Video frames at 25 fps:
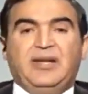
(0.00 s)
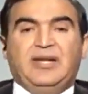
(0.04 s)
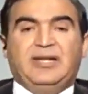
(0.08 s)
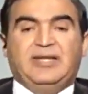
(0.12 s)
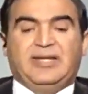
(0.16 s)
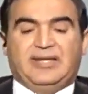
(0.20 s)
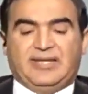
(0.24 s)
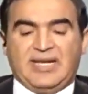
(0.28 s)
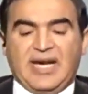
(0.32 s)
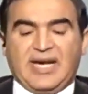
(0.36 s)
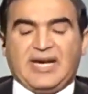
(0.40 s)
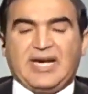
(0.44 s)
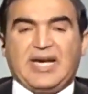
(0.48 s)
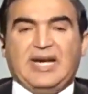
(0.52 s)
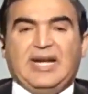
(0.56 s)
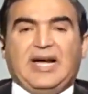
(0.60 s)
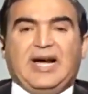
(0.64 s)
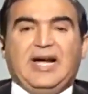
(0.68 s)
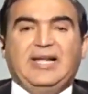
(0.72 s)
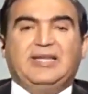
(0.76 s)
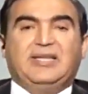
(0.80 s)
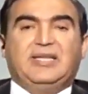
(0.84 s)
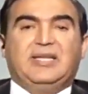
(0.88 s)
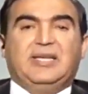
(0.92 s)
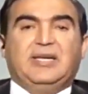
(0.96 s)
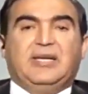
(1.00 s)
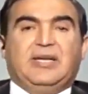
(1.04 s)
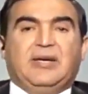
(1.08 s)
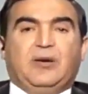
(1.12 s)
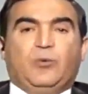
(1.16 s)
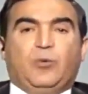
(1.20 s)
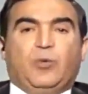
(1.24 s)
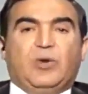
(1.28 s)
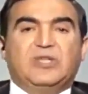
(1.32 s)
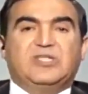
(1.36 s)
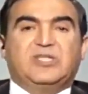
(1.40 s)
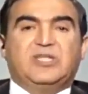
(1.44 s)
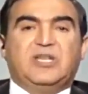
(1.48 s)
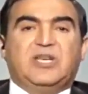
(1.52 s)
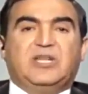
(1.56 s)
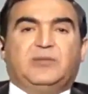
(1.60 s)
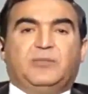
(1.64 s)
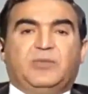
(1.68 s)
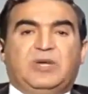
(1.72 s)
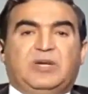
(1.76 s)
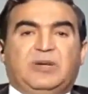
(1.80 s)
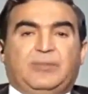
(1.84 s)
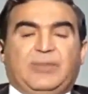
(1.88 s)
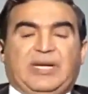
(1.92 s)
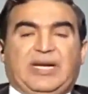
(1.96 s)
ندخل حد وسيط
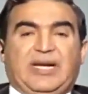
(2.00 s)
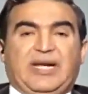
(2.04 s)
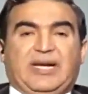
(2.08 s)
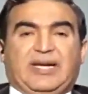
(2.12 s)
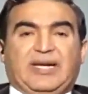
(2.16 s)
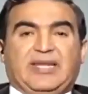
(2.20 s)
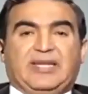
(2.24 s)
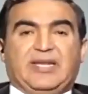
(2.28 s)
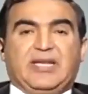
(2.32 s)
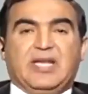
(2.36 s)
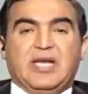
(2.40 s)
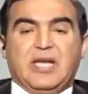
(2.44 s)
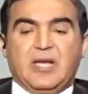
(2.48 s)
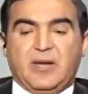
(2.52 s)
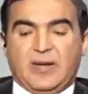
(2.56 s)
بالحكايه دي